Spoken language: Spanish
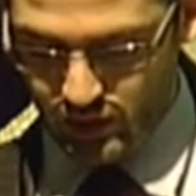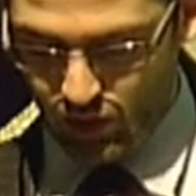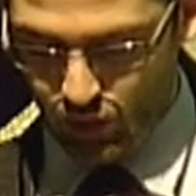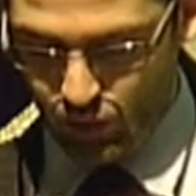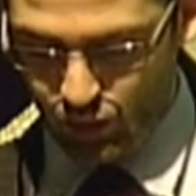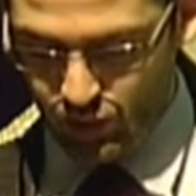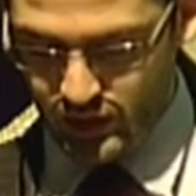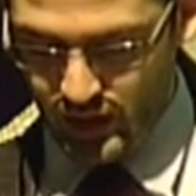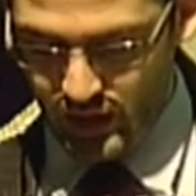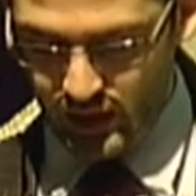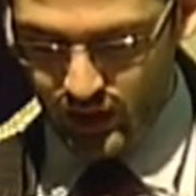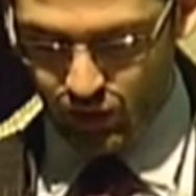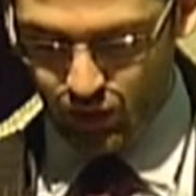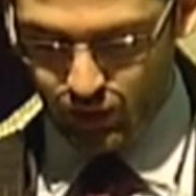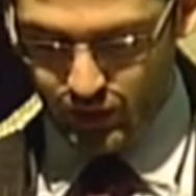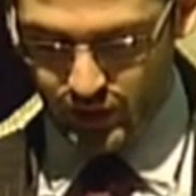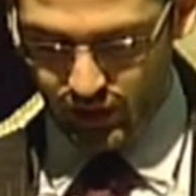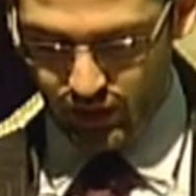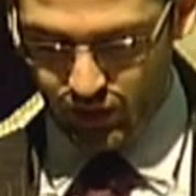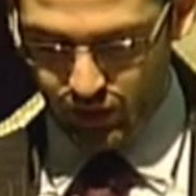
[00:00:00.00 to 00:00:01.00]
y juntas de
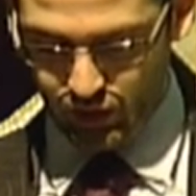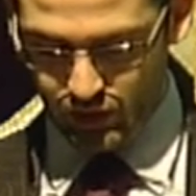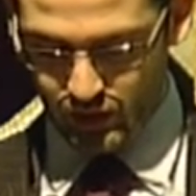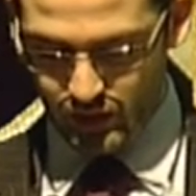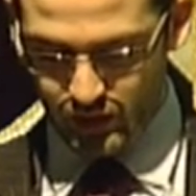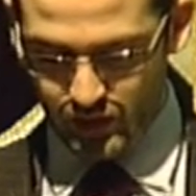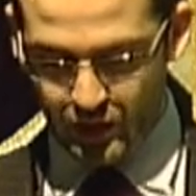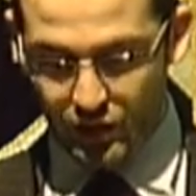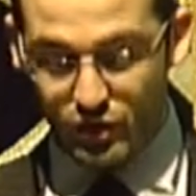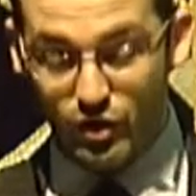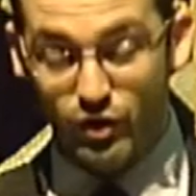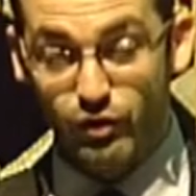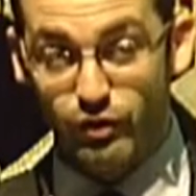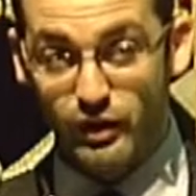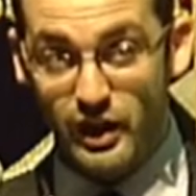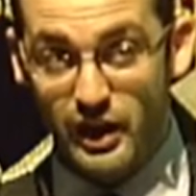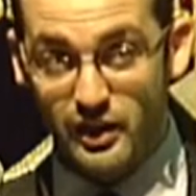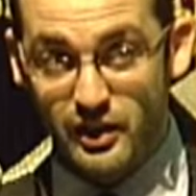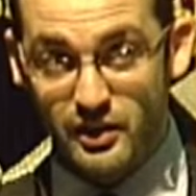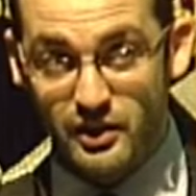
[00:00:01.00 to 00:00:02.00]
gobierno.
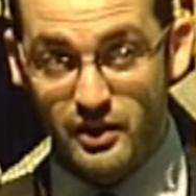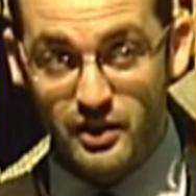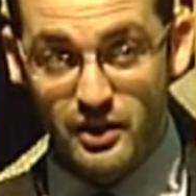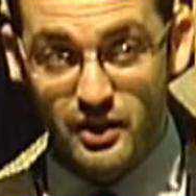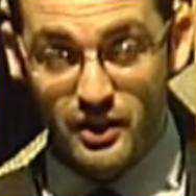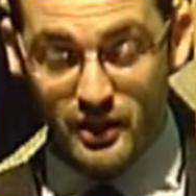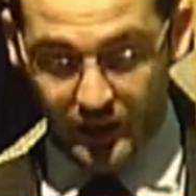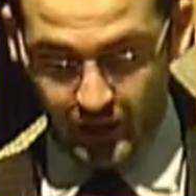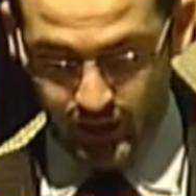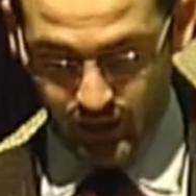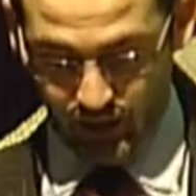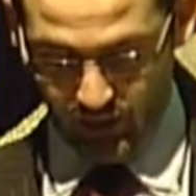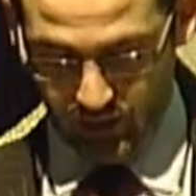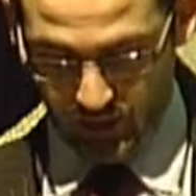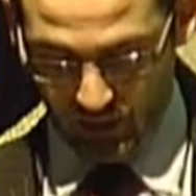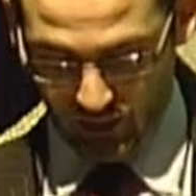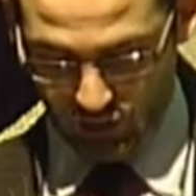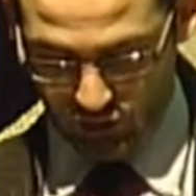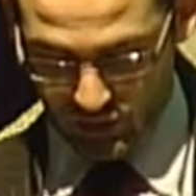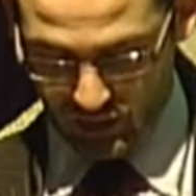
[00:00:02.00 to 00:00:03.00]
Cofrades,
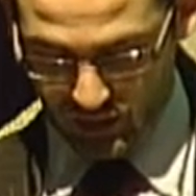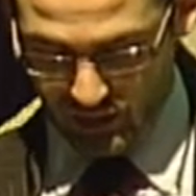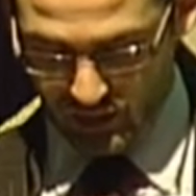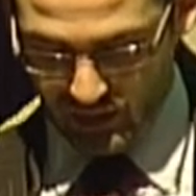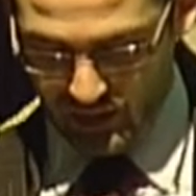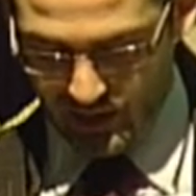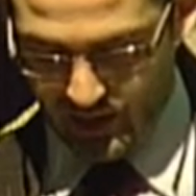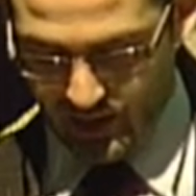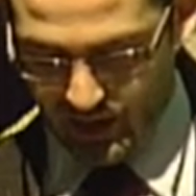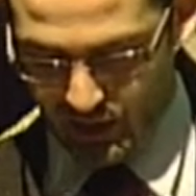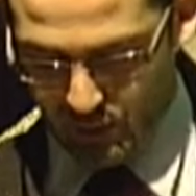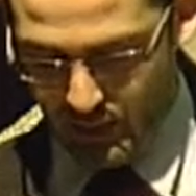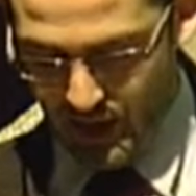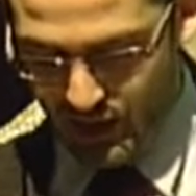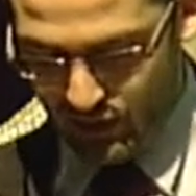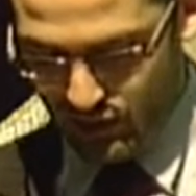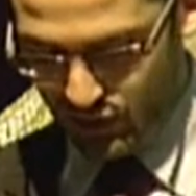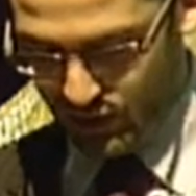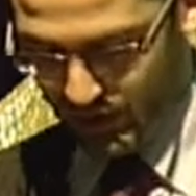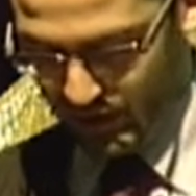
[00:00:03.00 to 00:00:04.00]
jerezanos, hermanos